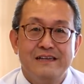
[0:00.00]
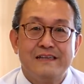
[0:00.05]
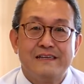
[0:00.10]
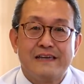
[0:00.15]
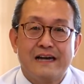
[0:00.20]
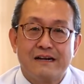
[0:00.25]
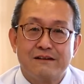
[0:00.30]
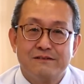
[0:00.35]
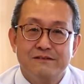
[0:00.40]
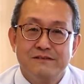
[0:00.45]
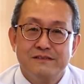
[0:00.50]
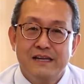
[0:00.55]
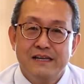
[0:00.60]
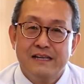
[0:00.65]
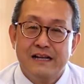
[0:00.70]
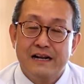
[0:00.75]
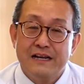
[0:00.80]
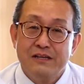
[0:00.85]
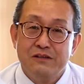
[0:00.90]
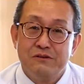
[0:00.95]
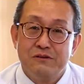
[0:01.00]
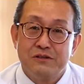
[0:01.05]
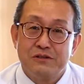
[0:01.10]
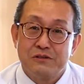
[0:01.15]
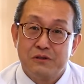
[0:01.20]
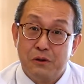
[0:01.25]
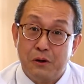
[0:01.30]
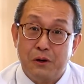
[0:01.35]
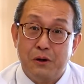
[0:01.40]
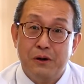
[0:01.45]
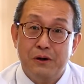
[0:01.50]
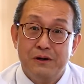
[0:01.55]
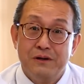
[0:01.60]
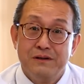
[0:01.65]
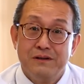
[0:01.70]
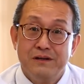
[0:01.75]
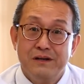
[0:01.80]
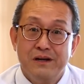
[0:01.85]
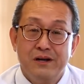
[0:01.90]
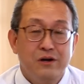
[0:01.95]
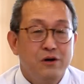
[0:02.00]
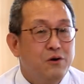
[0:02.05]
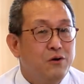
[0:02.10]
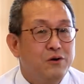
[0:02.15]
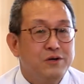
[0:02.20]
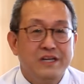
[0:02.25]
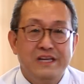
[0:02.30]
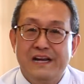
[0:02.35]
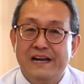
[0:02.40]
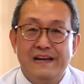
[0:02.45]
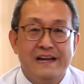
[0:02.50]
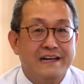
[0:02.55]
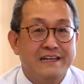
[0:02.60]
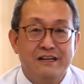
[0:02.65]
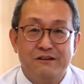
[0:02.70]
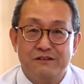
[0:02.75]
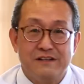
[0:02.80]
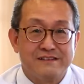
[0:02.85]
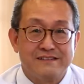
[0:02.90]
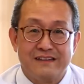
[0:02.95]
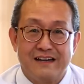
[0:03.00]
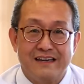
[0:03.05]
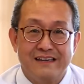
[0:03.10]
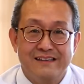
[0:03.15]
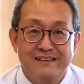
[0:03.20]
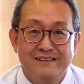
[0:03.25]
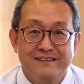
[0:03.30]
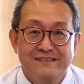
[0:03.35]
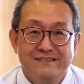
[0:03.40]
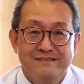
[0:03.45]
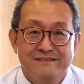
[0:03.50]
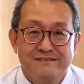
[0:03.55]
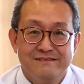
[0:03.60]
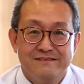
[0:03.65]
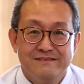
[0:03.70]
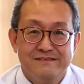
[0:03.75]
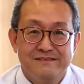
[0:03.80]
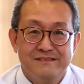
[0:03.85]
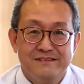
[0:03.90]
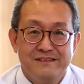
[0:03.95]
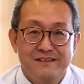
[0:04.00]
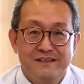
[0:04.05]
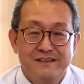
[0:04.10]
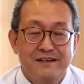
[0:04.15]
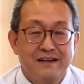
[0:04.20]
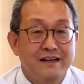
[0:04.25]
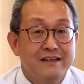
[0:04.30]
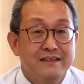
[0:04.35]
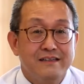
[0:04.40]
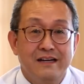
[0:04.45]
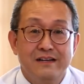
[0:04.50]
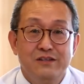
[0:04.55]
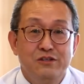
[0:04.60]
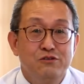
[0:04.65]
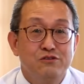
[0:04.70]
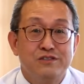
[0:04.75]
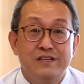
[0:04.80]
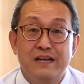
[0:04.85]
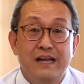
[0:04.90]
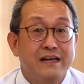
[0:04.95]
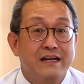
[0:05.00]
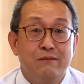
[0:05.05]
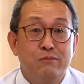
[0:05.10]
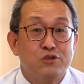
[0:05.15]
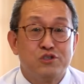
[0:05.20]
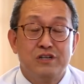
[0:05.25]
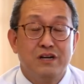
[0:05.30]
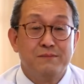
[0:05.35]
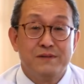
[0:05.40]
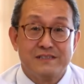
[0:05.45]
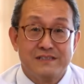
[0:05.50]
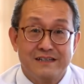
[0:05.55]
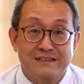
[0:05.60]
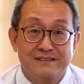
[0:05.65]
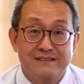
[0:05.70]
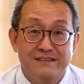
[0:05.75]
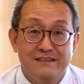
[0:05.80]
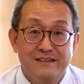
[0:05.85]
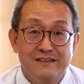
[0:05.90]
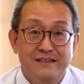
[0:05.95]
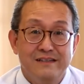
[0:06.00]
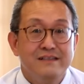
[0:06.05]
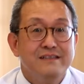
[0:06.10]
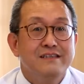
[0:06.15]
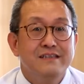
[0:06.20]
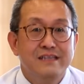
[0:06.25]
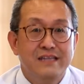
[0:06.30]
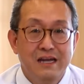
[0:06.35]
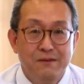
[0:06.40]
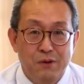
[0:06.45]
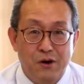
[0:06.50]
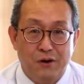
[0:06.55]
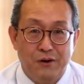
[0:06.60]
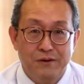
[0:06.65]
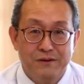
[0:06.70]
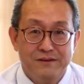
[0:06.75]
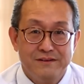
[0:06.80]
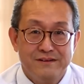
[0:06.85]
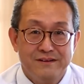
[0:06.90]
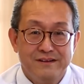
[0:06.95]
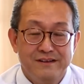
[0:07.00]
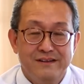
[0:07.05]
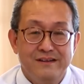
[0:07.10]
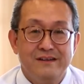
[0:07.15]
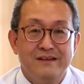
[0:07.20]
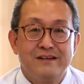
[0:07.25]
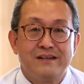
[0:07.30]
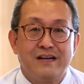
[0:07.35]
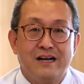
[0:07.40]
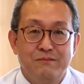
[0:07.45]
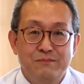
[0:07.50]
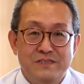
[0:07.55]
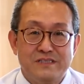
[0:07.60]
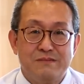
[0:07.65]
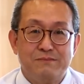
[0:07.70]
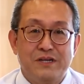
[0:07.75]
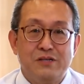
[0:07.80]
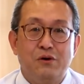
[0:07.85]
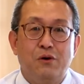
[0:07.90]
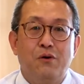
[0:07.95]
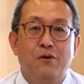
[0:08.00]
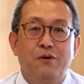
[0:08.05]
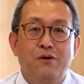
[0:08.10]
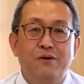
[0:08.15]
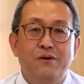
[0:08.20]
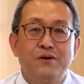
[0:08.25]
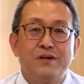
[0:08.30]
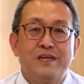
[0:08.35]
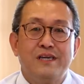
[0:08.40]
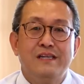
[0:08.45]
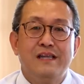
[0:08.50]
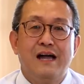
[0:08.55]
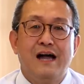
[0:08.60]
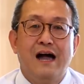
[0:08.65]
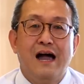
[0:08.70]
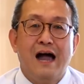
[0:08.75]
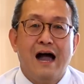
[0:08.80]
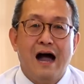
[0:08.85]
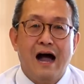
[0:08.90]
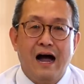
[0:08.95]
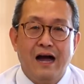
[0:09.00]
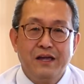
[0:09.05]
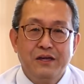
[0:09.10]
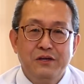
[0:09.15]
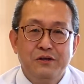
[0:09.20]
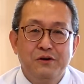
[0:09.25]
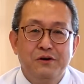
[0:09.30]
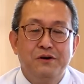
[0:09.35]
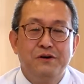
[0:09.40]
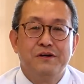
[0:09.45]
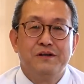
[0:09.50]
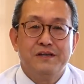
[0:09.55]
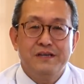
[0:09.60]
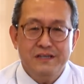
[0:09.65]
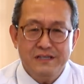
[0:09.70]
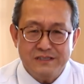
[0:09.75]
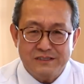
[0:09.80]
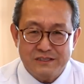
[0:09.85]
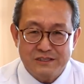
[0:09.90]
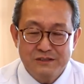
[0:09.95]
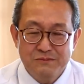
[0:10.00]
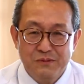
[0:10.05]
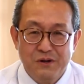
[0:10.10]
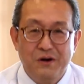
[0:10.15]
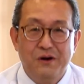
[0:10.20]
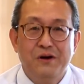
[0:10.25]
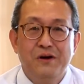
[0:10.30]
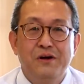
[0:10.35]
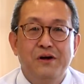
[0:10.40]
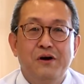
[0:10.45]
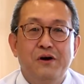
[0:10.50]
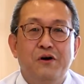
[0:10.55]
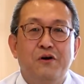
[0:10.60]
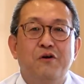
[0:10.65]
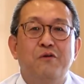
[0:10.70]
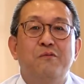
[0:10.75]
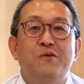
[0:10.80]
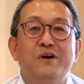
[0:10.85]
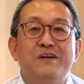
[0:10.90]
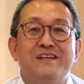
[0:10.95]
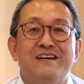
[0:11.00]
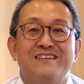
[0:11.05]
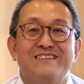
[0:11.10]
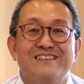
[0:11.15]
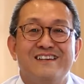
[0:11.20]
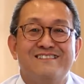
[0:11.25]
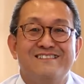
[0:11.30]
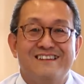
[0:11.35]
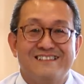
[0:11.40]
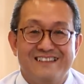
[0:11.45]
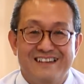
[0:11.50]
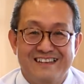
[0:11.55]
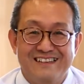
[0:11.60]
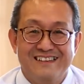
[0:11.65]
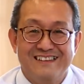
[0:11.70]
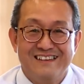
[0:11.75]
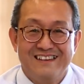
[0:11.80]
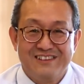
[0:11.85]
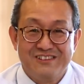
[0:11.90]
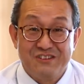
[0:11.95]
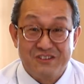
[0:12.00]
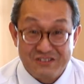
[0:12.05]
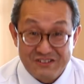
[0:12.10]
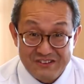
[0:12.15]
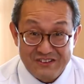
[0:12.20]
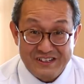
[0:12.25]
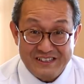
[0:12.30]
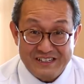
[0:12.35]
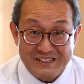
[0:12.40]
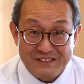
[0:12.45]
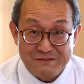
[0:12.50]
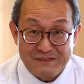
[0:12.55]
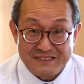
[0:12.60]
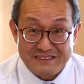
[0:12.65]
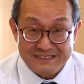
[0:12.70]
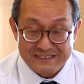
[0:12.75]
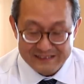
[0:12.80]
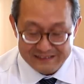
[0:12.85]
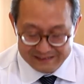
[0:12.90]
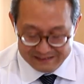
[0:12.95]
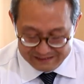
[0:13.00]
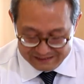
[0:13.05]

100りの人を牢に入れないでください簡単に許せないかもしれませんでも神様の大きな愛をいつも思い出してください一言お願いいたします